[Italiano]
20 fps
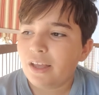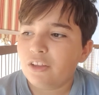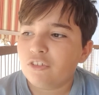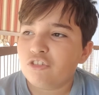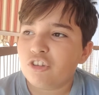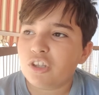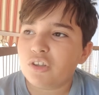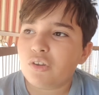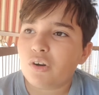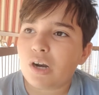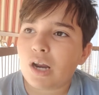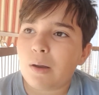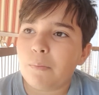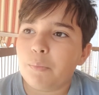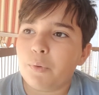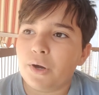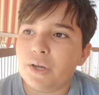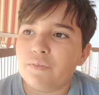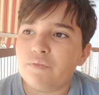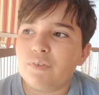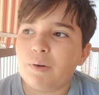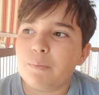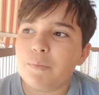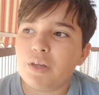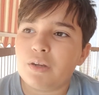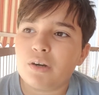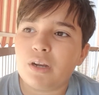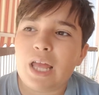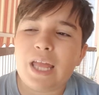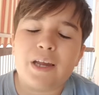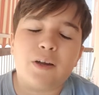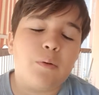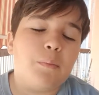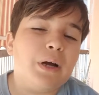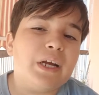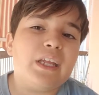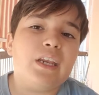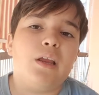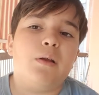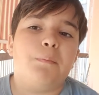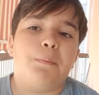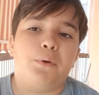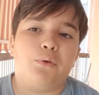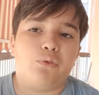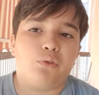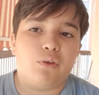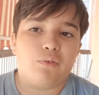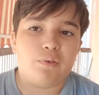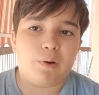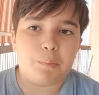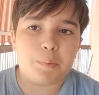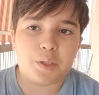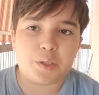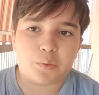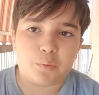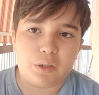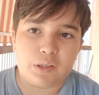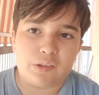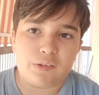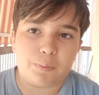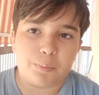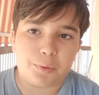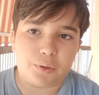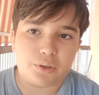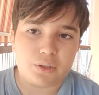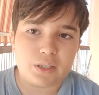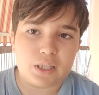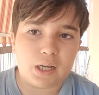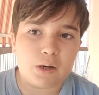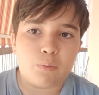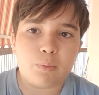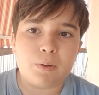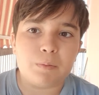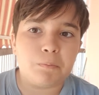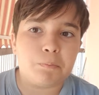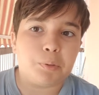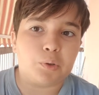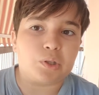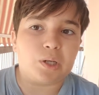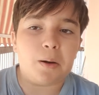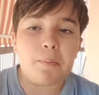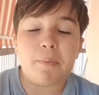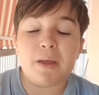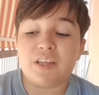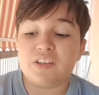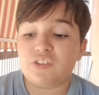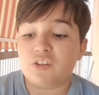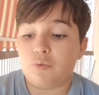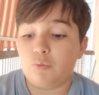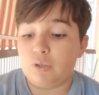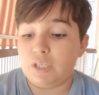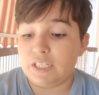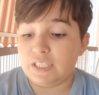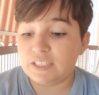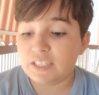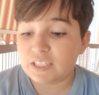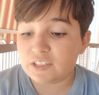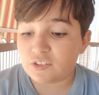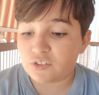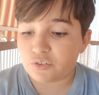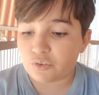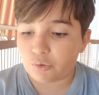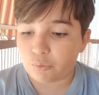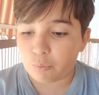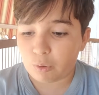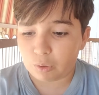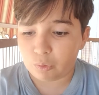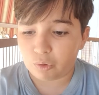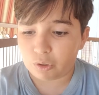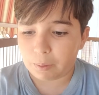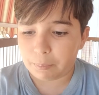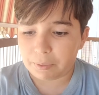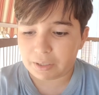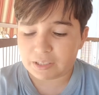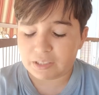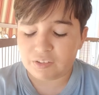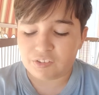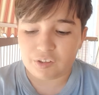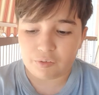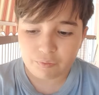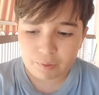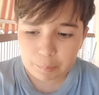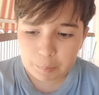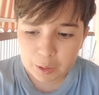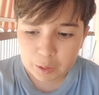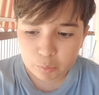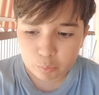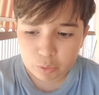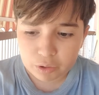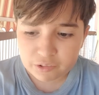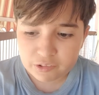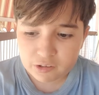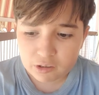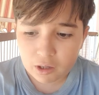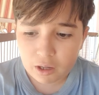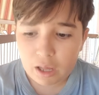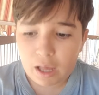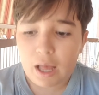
centrocampo hai Fabian ecco magari al posto di Fabian Ruiz pot potrebbe essere un indizio qualora partisse Fabian Ruiz